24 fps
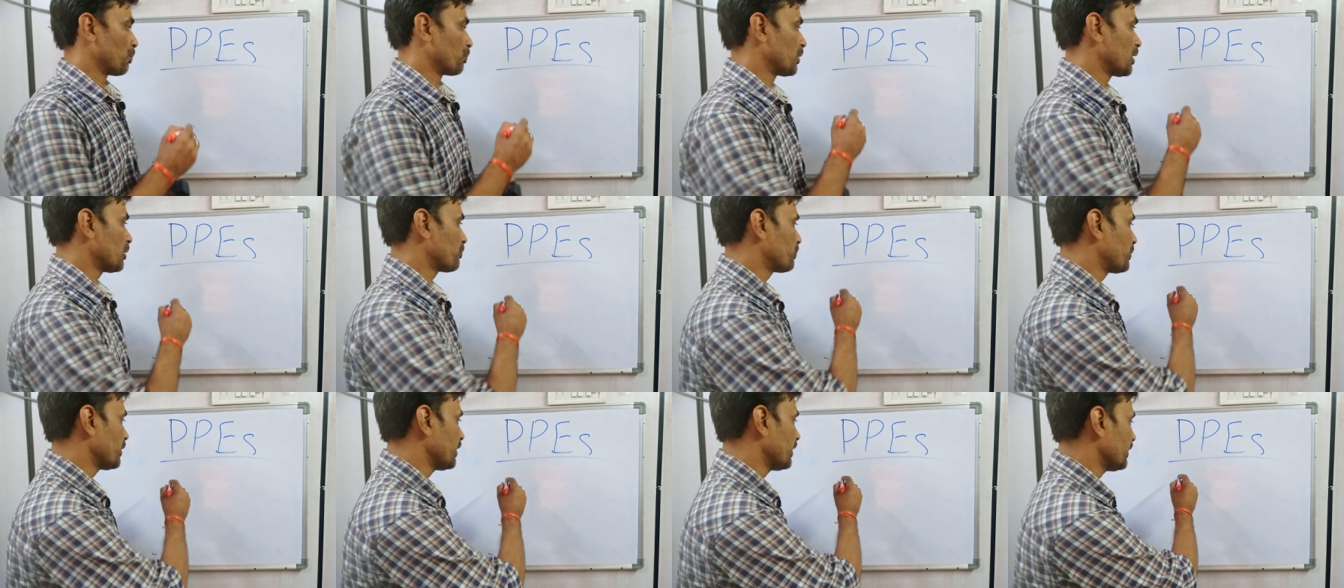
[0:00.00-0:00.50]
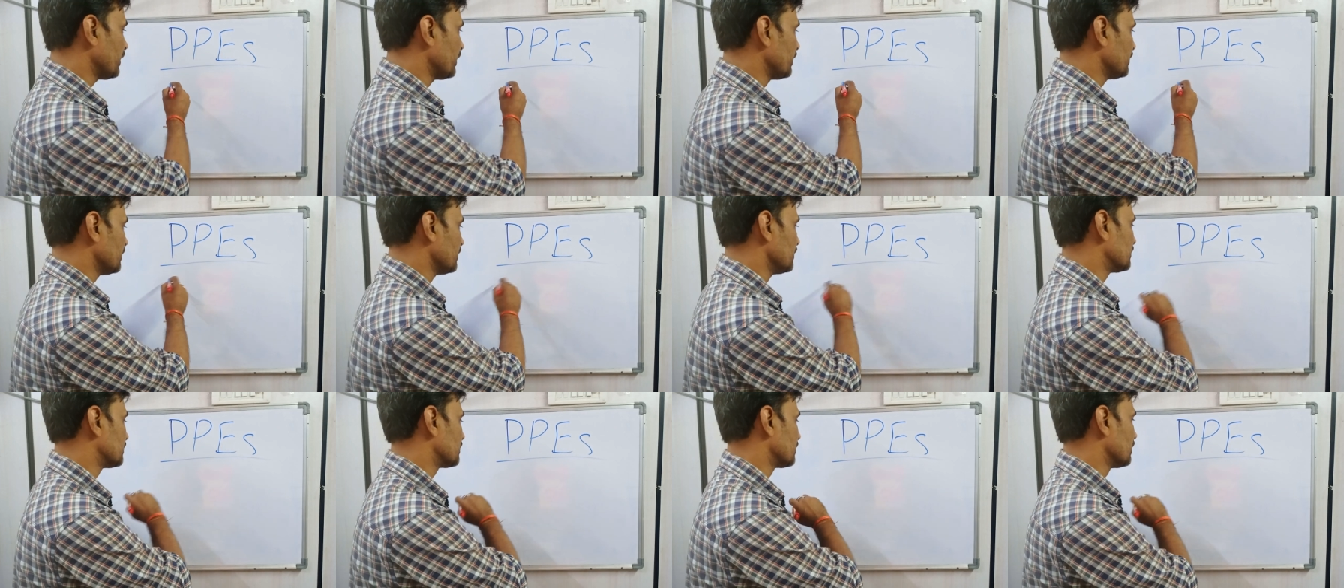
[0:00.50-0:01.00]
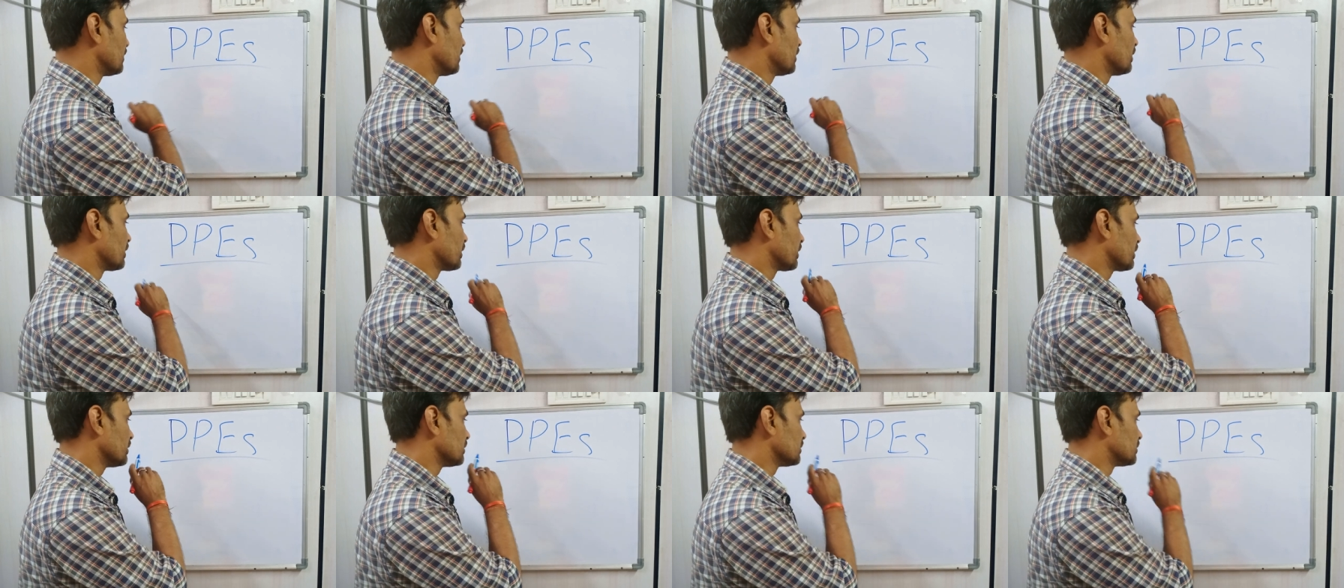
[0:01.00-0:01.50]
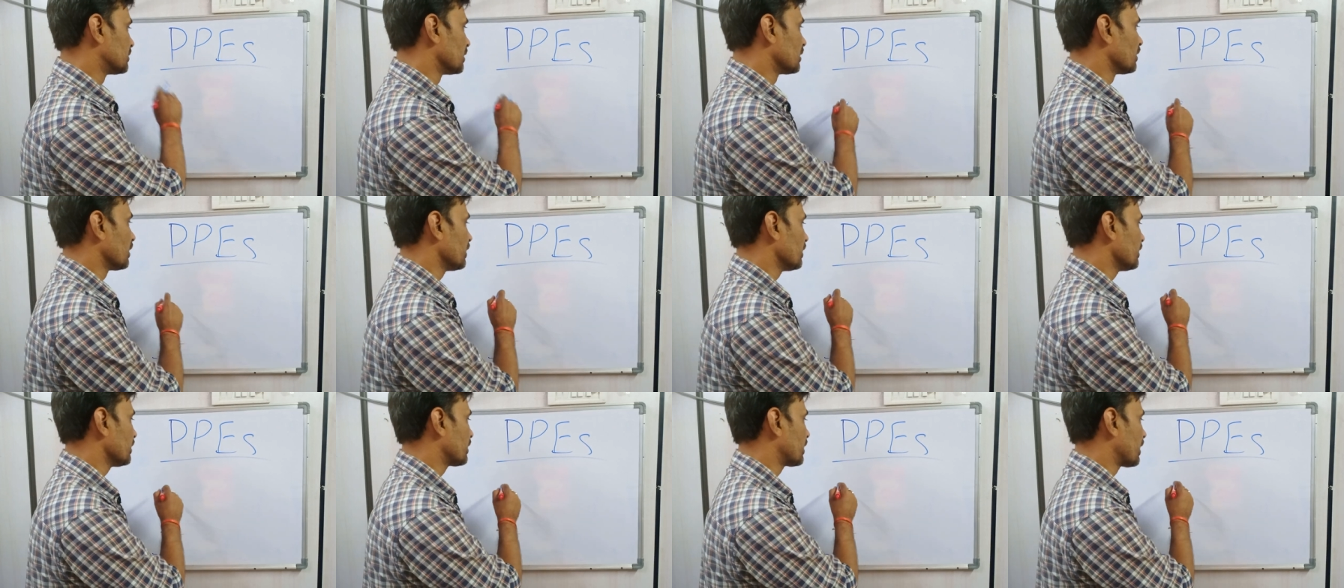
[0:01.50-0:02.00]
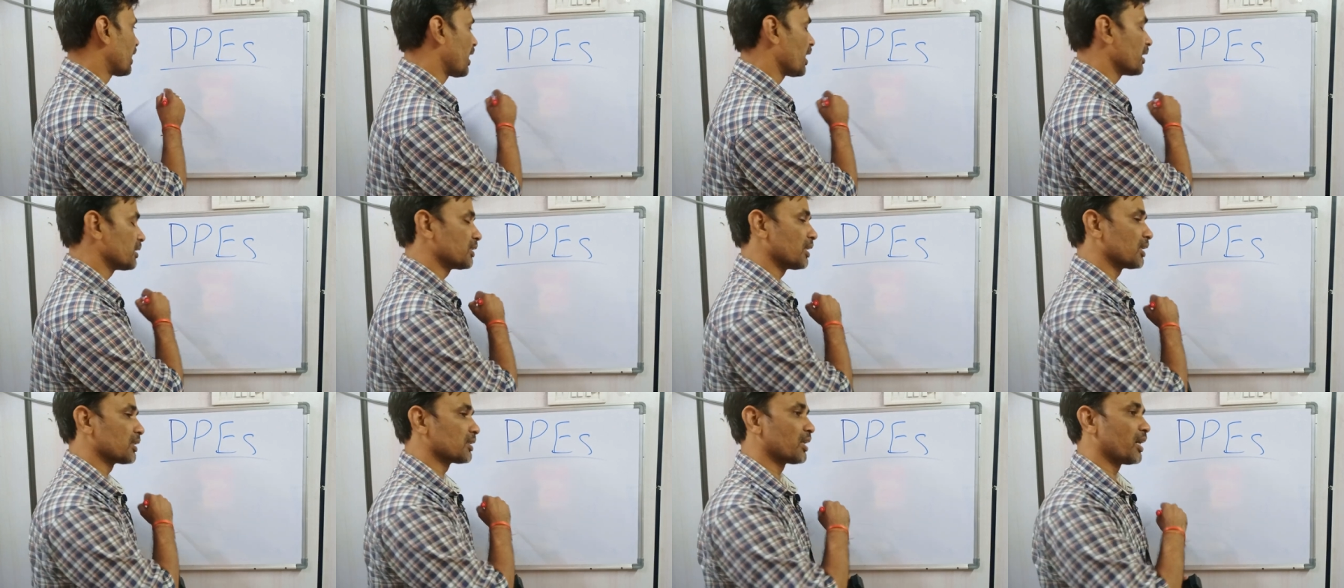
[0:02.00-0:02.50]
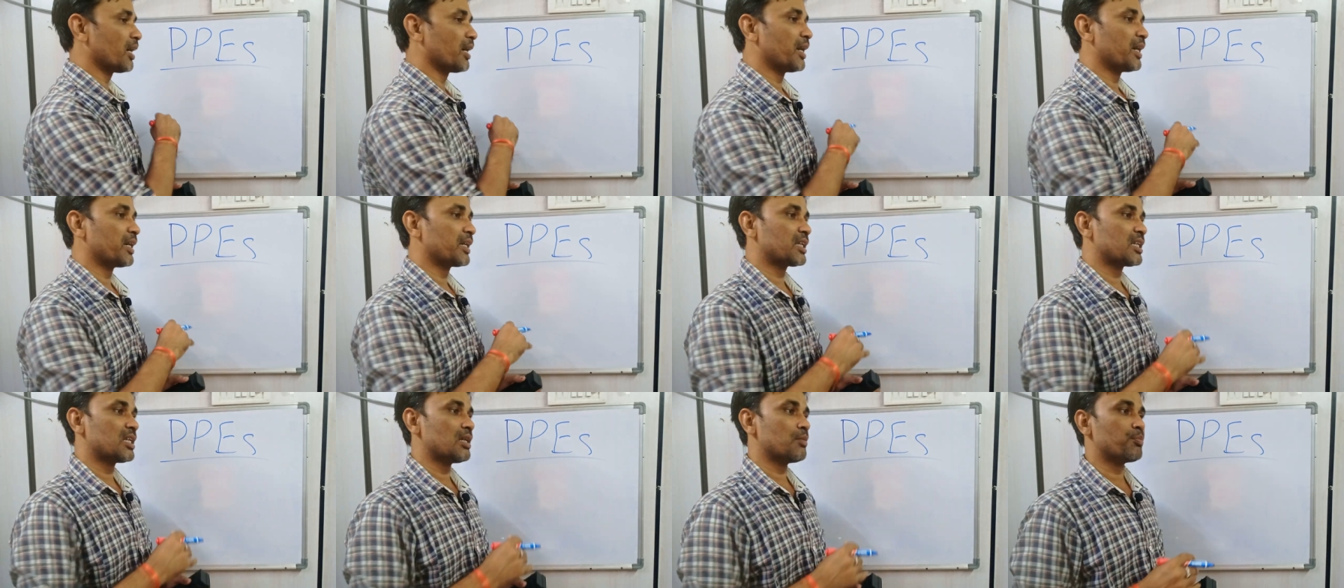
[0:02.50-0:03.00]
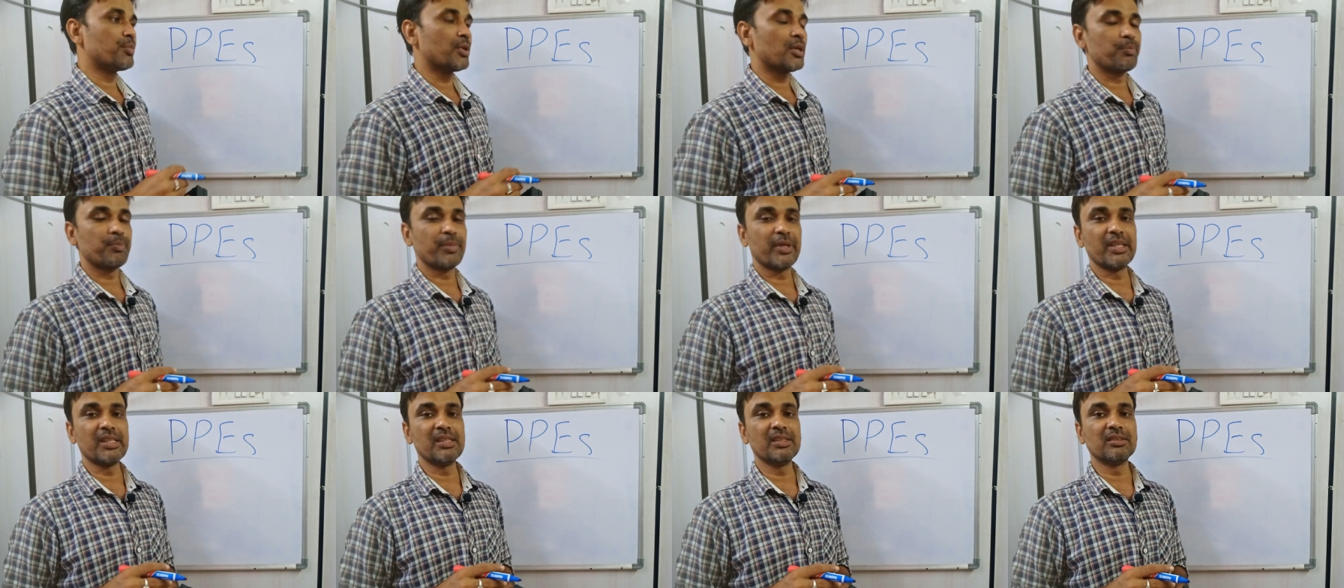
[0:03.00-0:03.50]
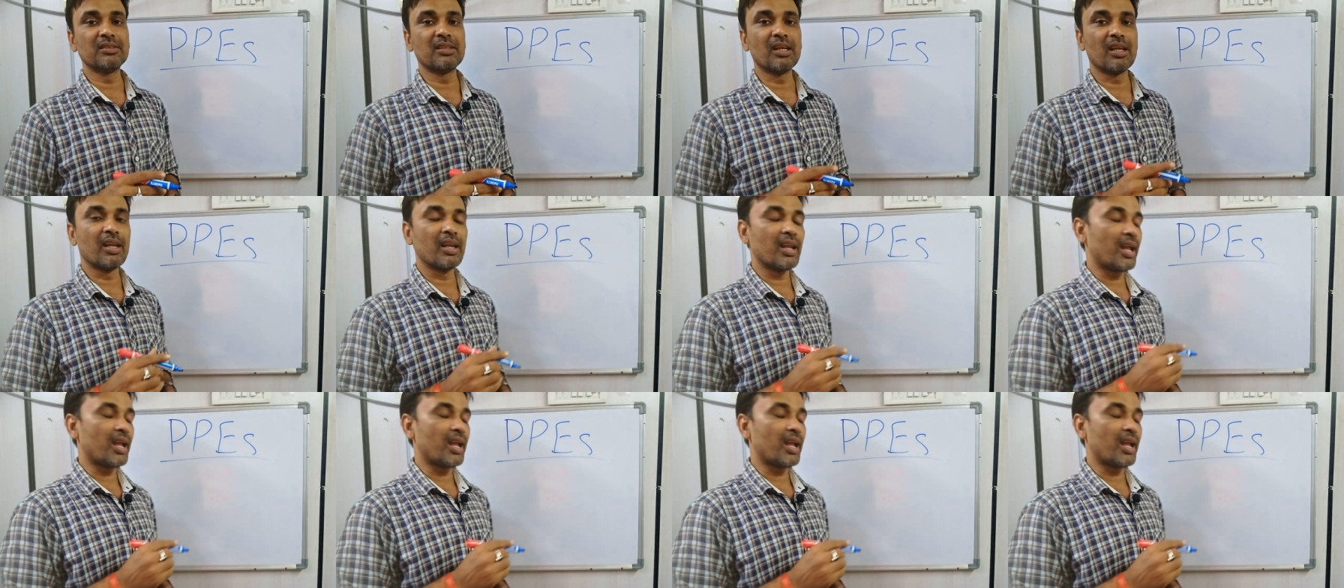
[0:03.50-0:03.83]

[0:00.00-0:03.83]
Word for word: पी पी इज़ जनरली कहा जाता है कि पी पी इज़ द